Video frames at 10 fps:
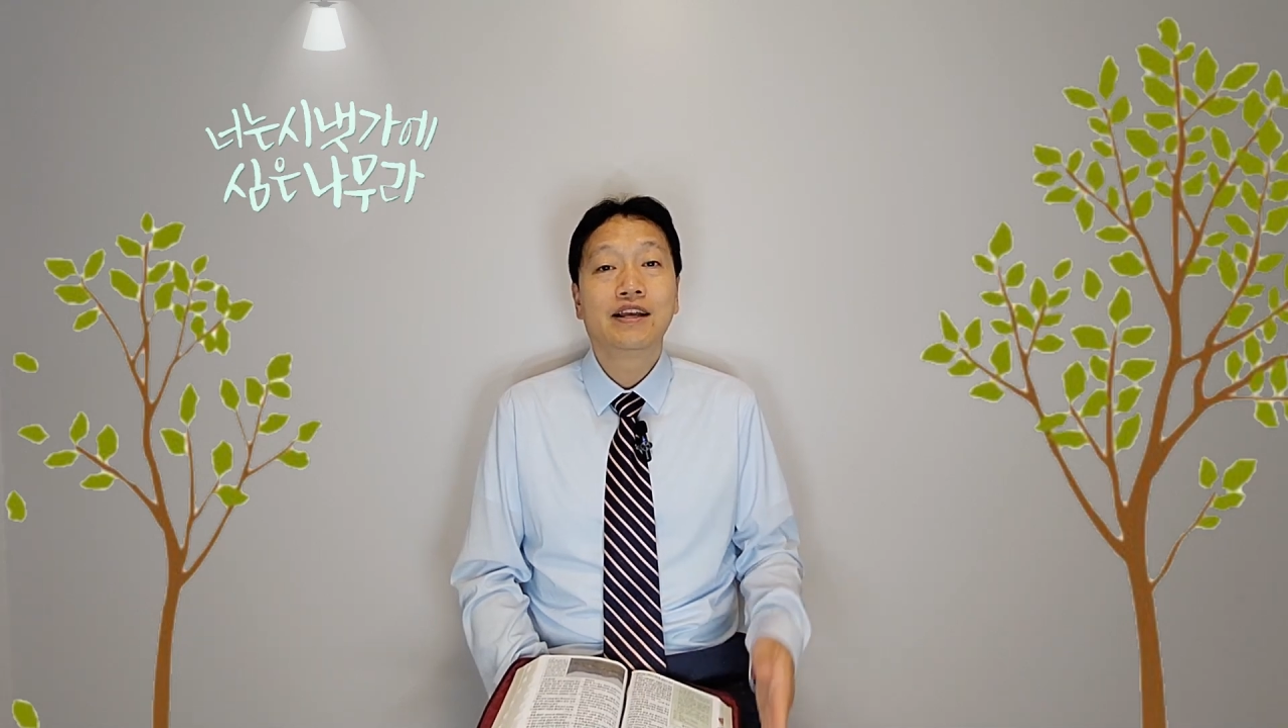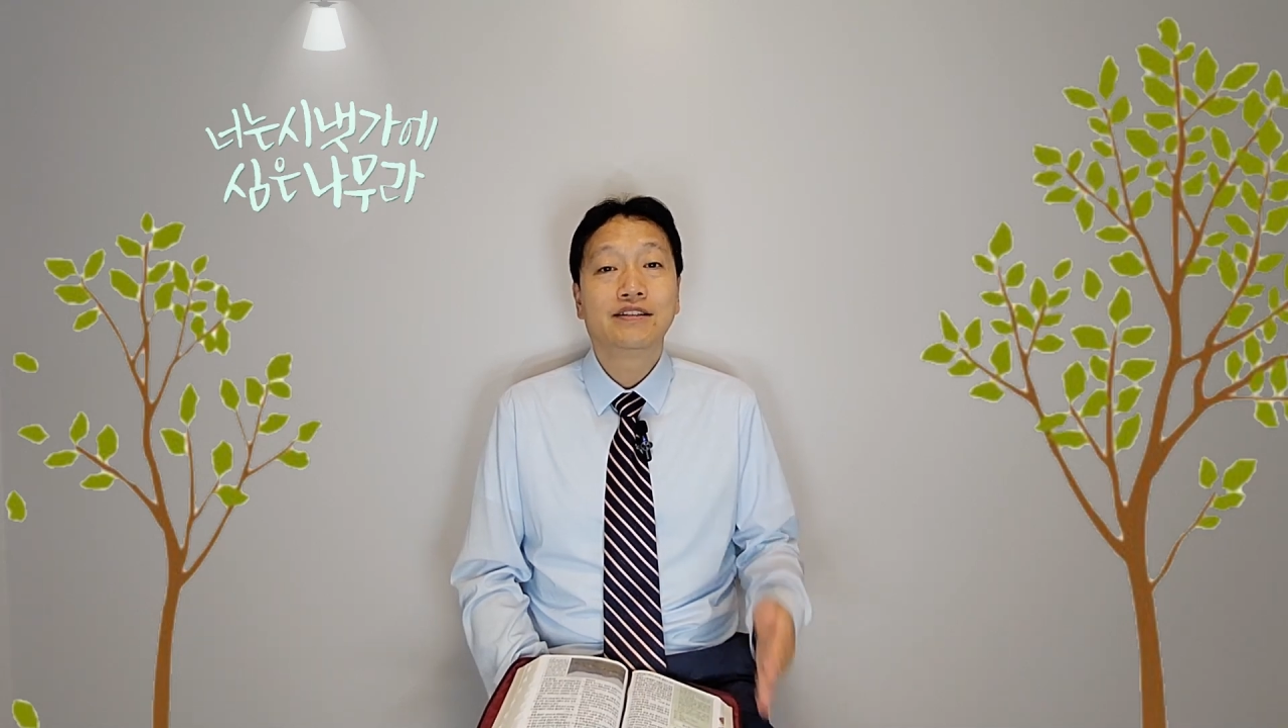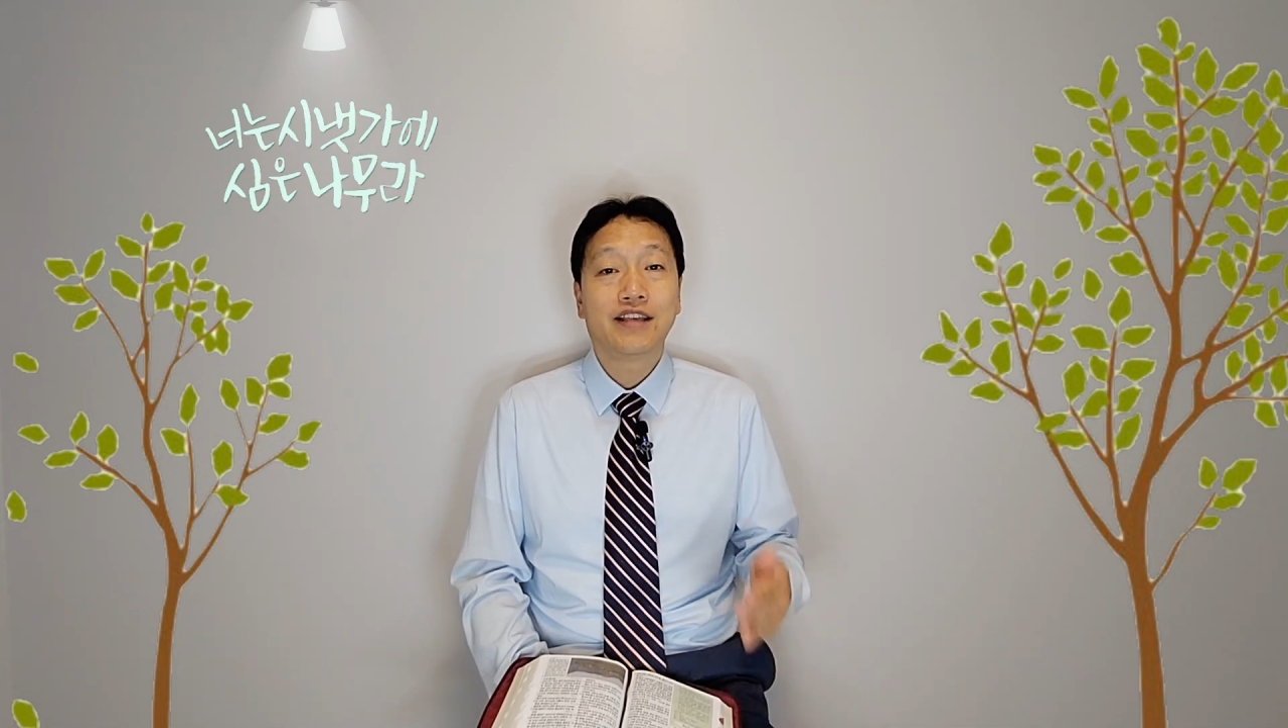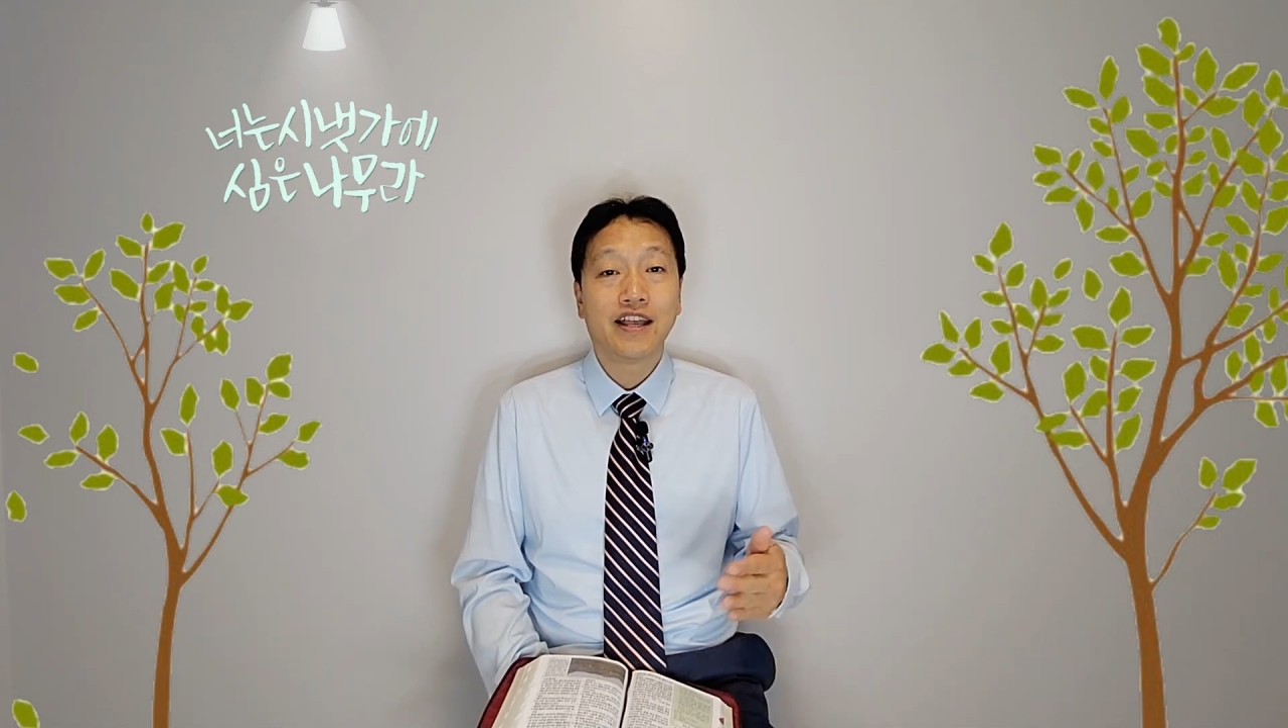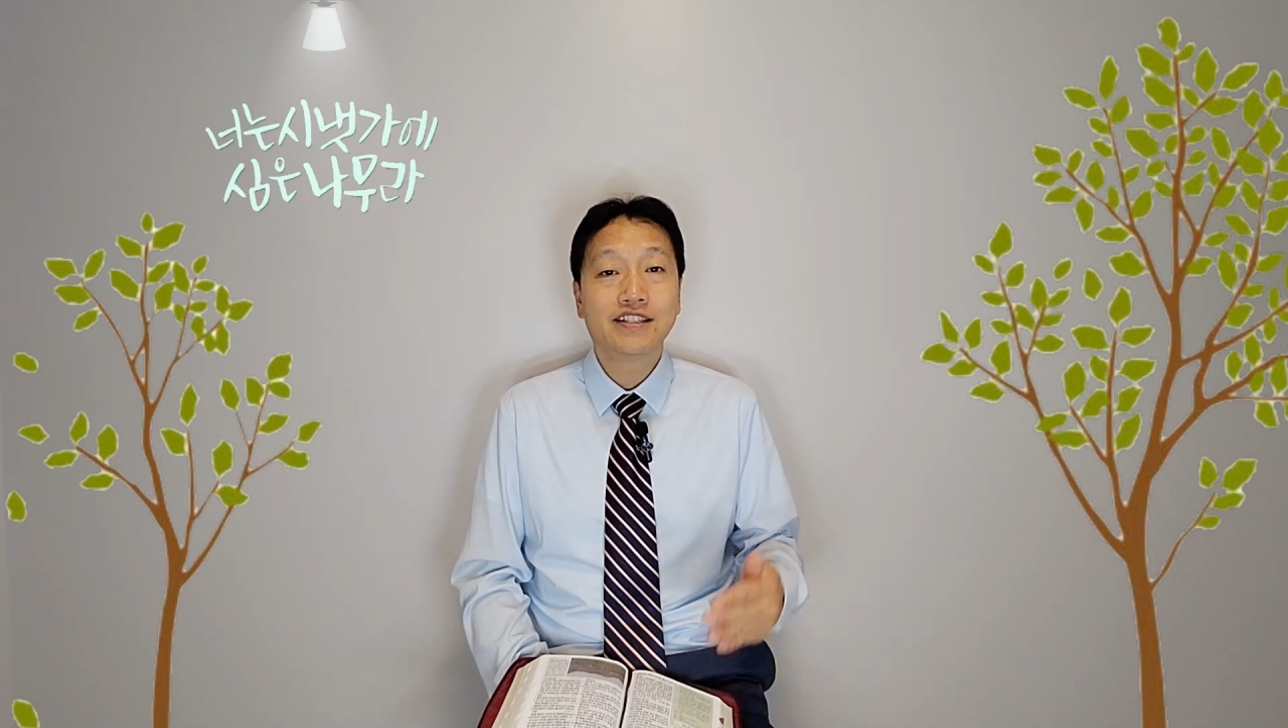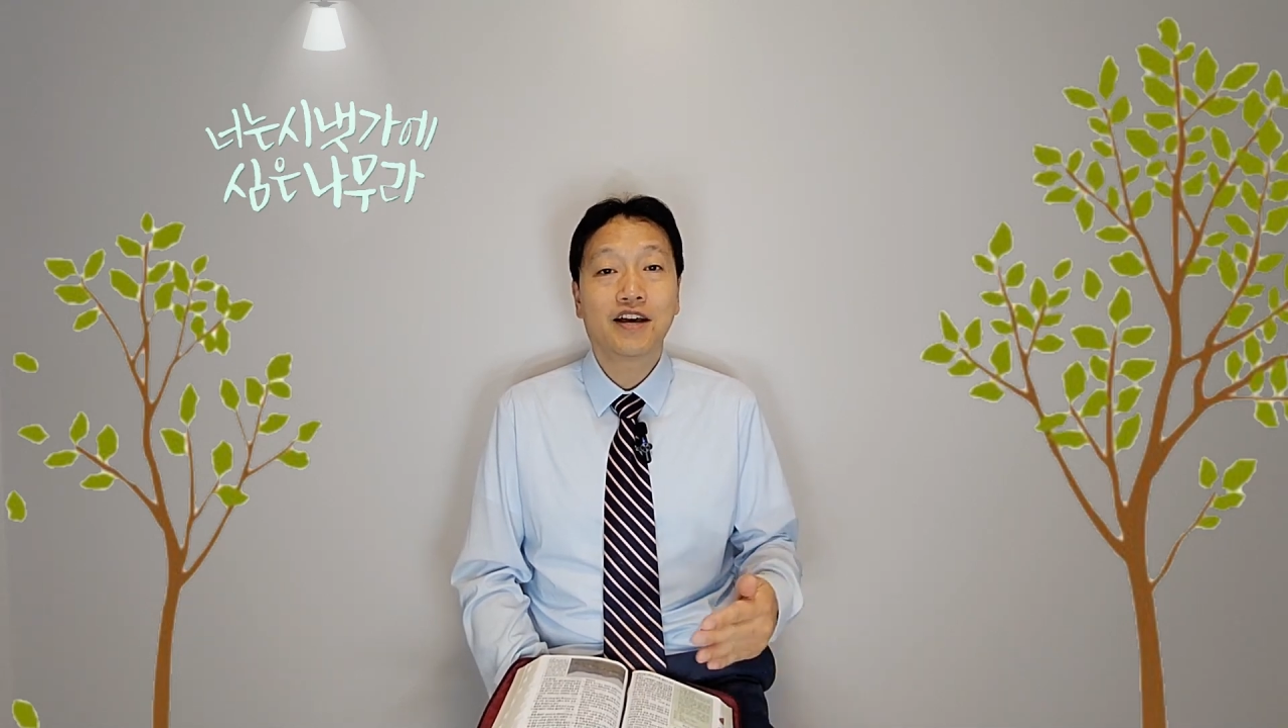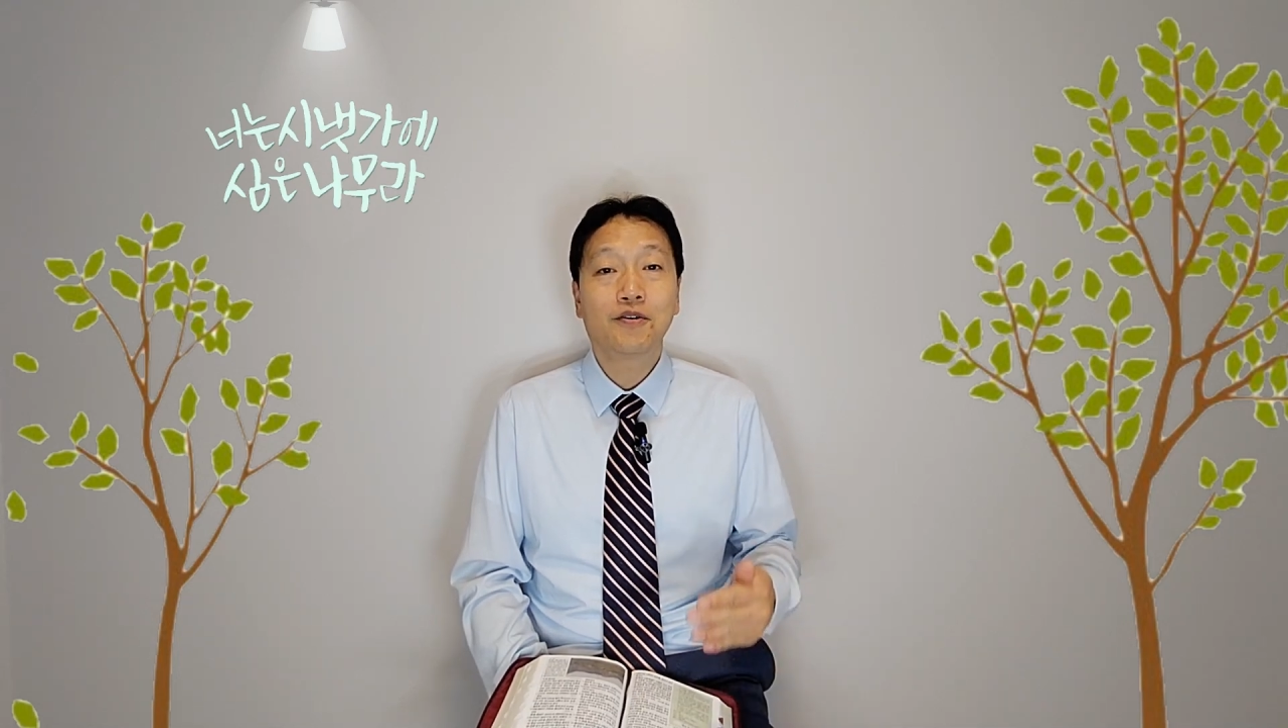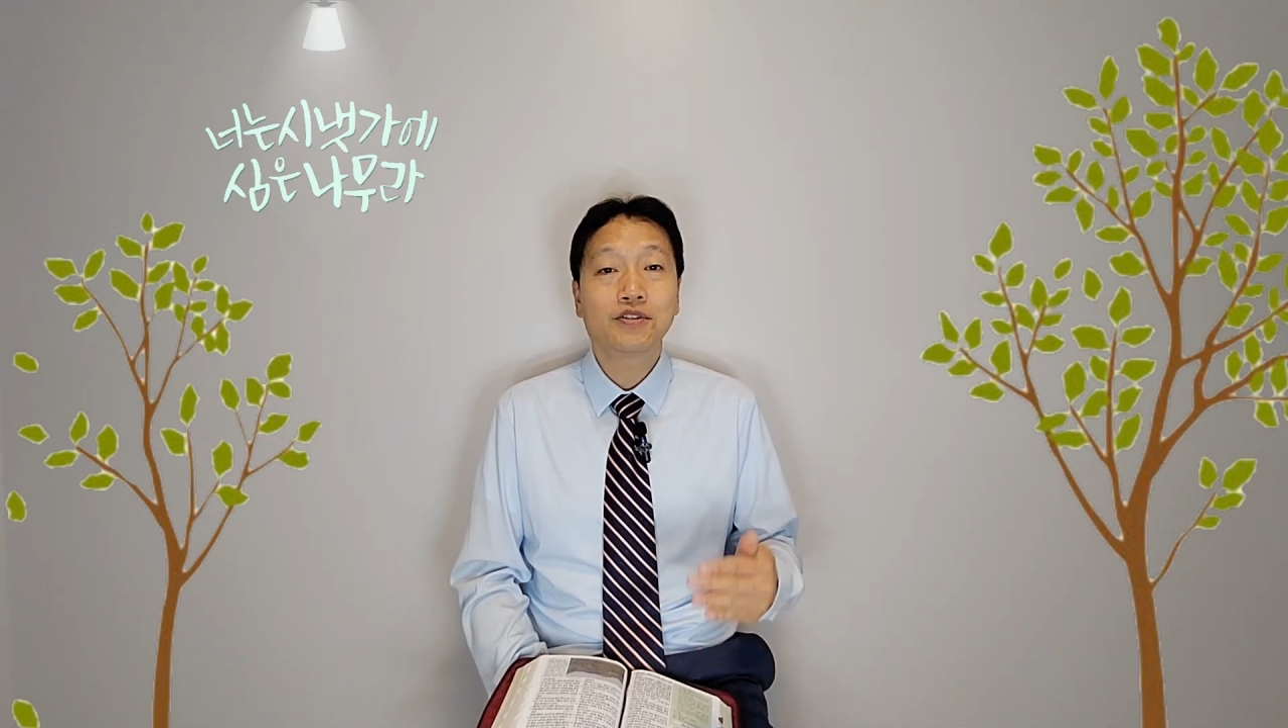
제자로